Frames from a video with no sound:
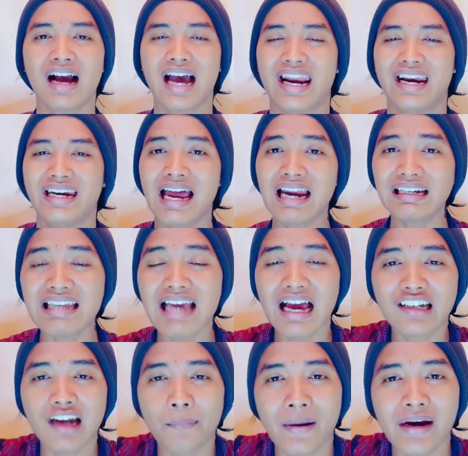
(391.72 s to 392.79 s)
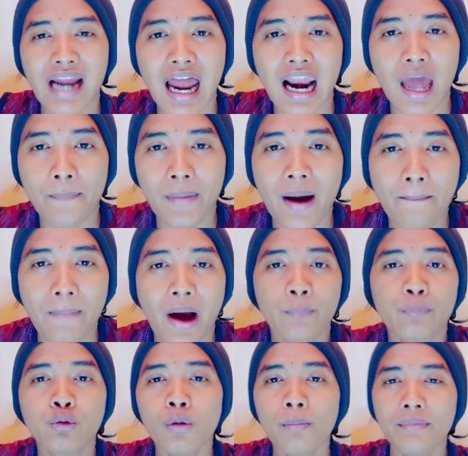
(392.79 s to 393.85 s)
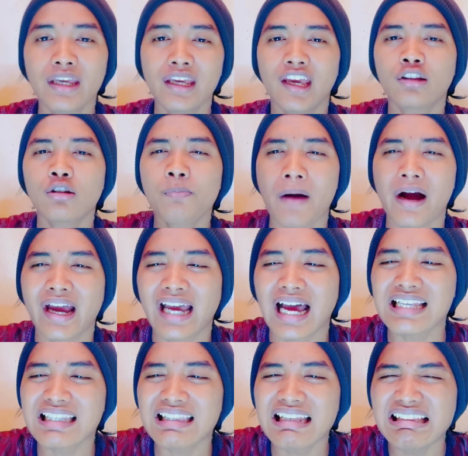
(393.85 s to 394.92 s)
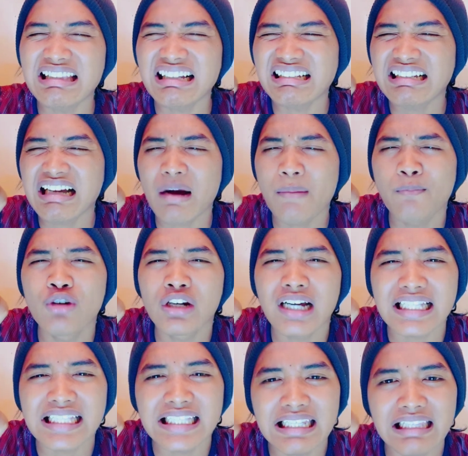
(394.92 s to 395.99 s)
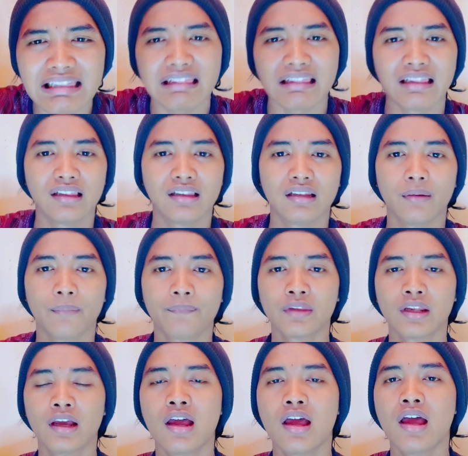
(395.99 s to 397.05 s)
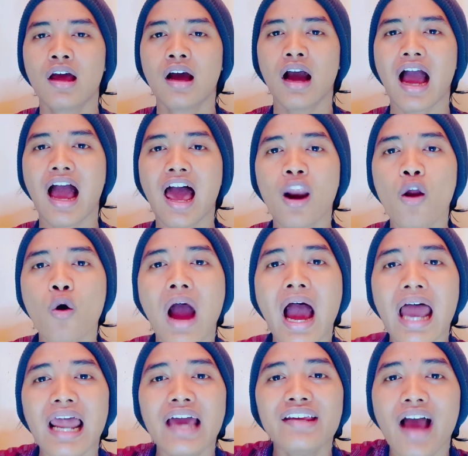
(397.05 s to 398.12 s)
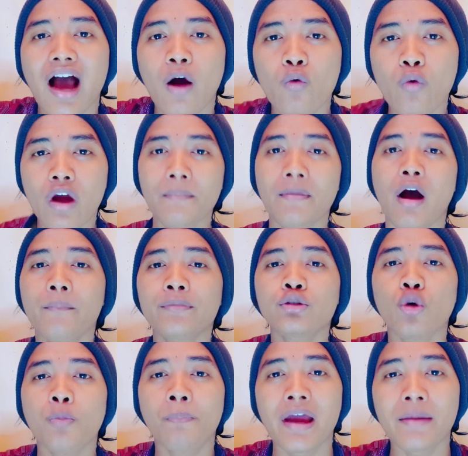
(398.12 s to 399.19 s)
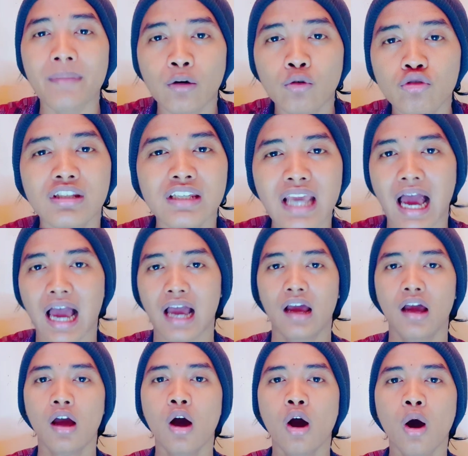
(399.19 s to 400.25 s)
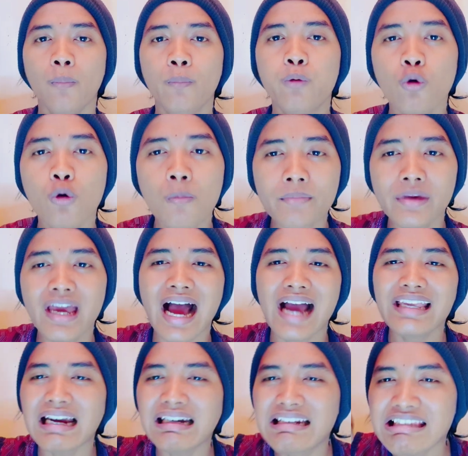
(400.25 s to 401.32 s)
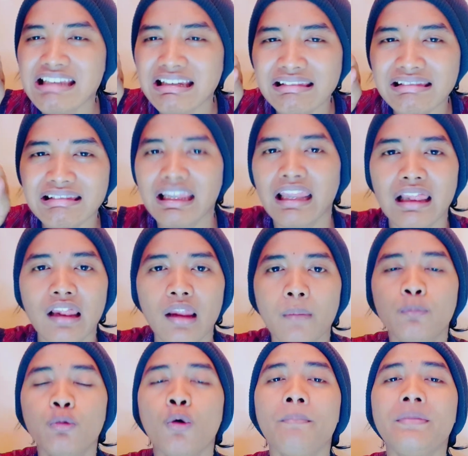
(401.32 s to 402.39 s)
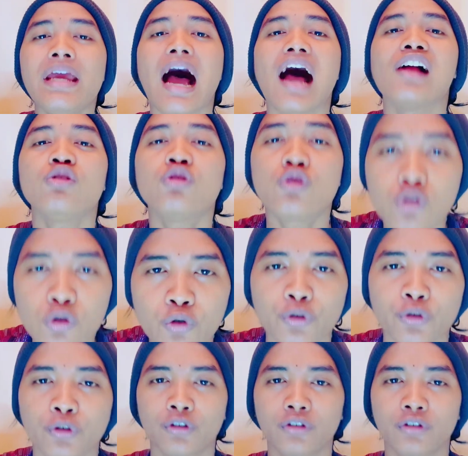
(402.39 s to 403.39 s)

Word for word: Karena di hadapan Allah Bapa bumi itu bagaikan setitik embun kecil. Kalau Allah Yahweh mau mencobai manusia, bumi hanya disentil, bumi hancur.